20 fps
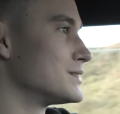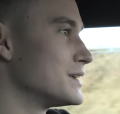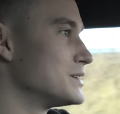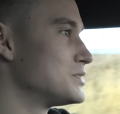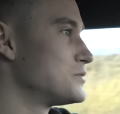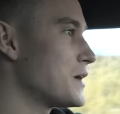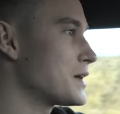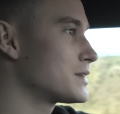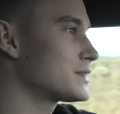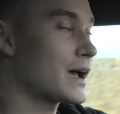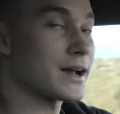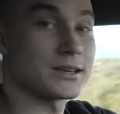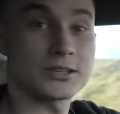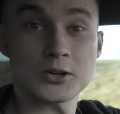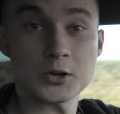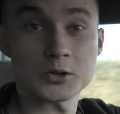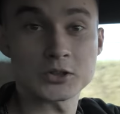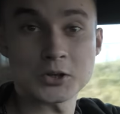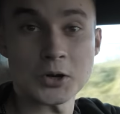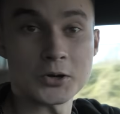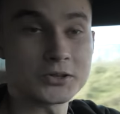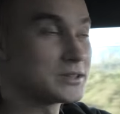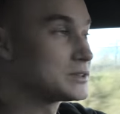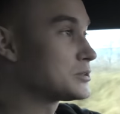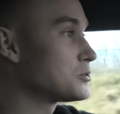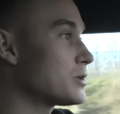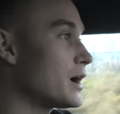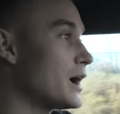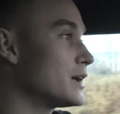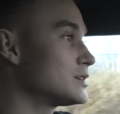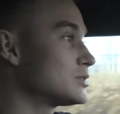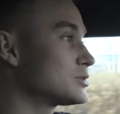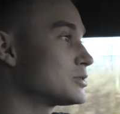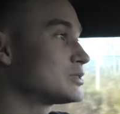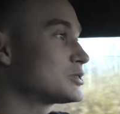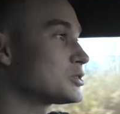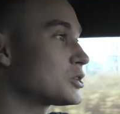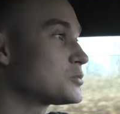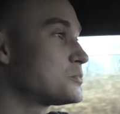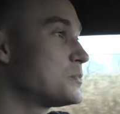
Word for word: Ten dźwięk tak się rozchodzi, słuchajcie, to jest coś